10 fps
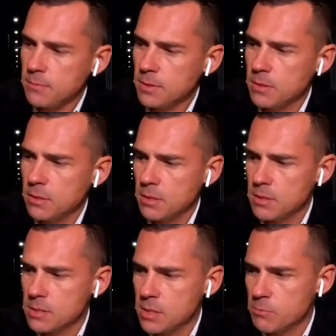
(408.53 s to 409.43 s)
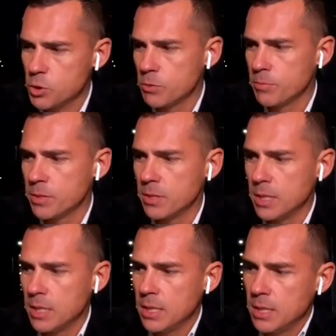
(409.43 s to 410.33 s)
с тем, чтобы
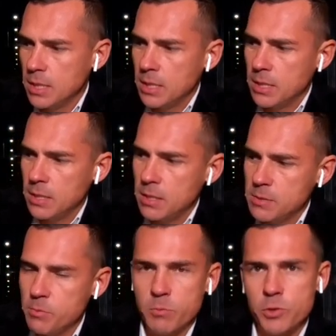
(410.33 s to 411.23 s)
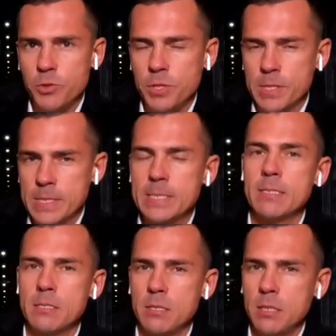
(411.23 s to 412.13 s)
а, с помощью них
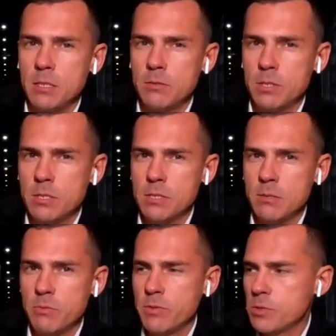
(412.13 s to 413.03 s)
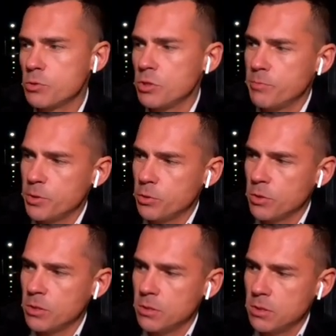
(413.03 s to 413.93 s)
сконцентрировать этот самый воздушный поток,